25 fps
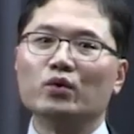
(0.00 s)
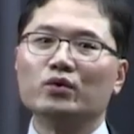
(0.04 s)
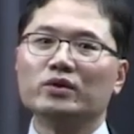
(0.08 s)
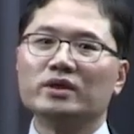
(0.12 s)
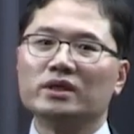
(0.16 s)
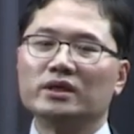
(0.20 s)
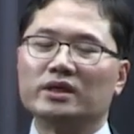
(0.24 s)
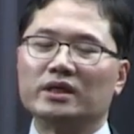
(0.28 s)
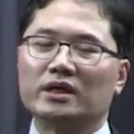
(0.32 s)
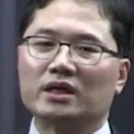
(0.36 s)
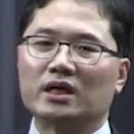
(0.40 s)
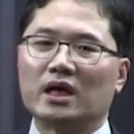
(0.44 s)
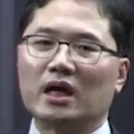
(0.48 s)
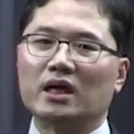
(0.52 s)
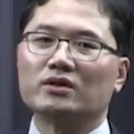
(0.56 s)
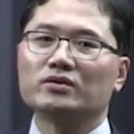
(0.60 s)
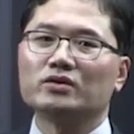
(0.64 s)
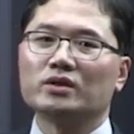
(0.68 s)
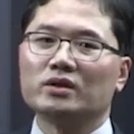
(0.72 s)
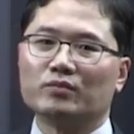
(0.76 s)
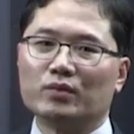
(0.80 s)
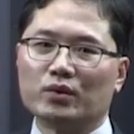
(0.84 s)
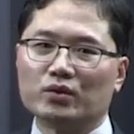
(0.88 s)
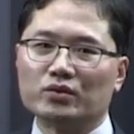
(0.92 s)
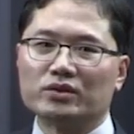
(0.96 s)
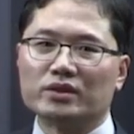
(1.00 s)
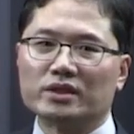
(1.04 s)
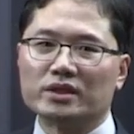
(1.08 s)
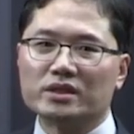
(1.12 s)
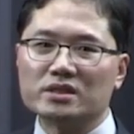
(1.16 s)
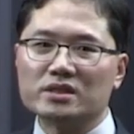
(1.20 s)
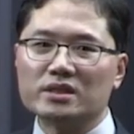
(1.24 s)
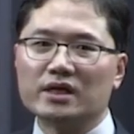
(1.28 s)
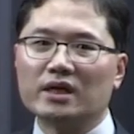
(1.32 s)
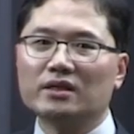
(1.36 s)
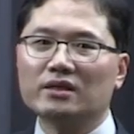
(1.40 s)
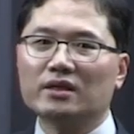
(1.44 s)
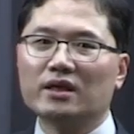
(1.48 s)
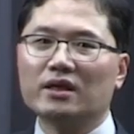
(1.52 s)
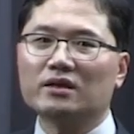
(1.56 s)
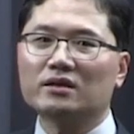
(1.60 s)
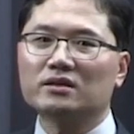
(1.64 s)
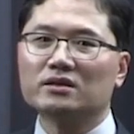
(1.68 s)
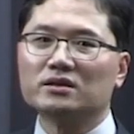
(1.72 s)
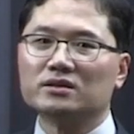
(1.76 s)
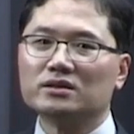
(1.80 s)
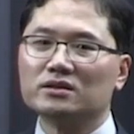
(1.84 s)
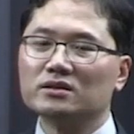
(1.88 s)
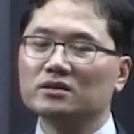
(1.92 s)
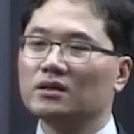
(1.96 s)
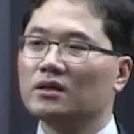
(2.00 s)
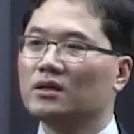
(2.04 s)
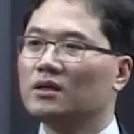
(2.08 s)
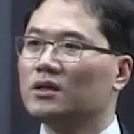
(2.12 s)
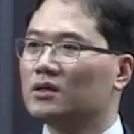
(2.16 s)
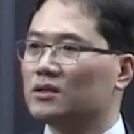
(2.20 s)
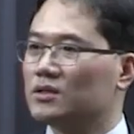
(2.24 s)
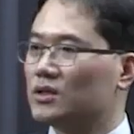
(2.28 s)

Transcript: 오늘 이 강좌의 목적인 세테크는